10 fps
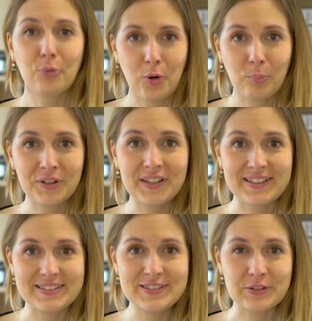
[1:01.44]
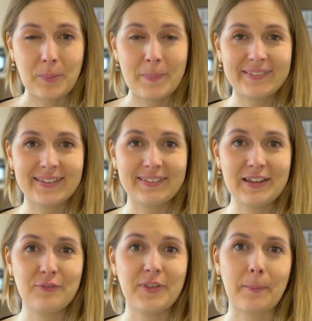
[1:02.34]
Pour l'emploi d'un assistant
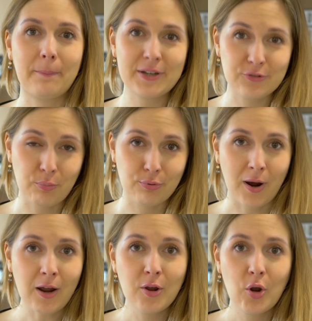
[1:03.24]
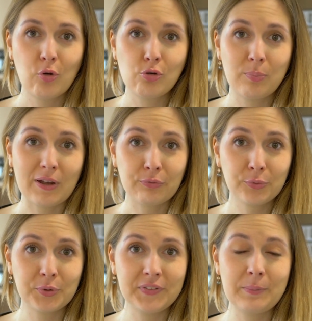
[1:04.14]
maternel via Page Emploi, le
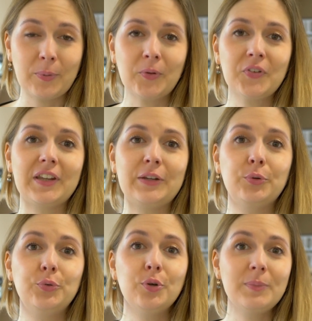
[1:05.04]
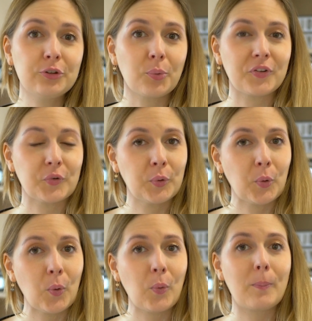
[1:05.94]
plafond de dépenses est de 2300
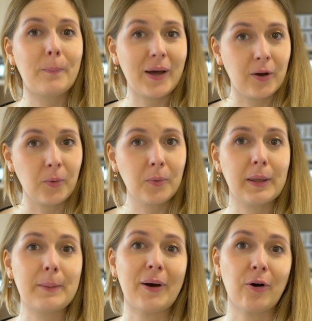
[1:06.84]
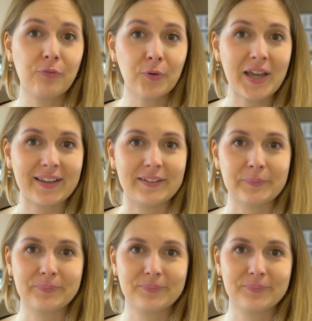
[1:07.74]
euros par an et par enfant gardé.